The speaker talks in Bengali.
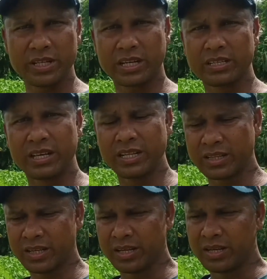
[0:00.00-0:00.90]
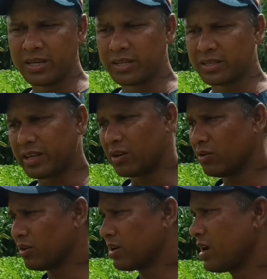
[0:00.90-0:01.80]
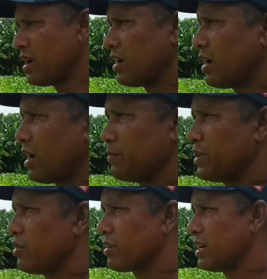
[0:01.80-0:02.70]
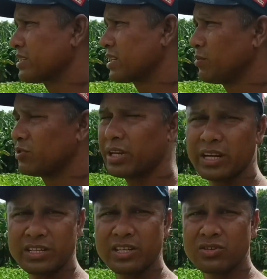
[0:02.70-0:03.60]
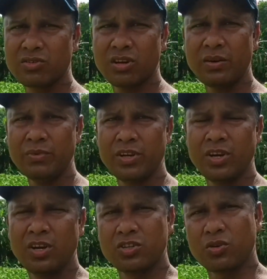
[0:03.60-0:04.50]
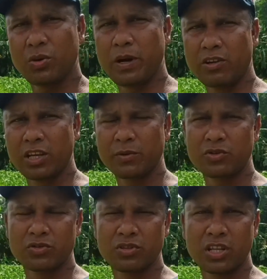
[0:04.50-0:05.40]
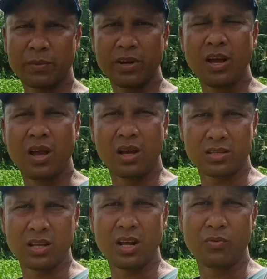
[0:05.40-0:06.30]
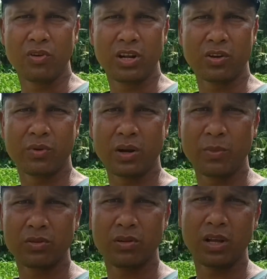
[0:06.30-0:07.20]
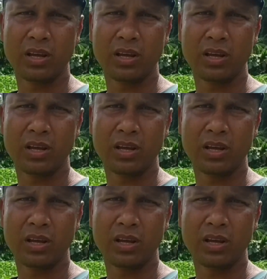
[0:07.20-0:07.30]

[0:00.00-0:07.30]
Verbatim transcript: একটা জাত যাই হোক ভিডিওটা আজকের মতো এখানে শেষ করলাম সবাই ভালো থাকবেন সুস্থ থাকবেন আসসালামু আলাইকুম রহমতুল্লাহি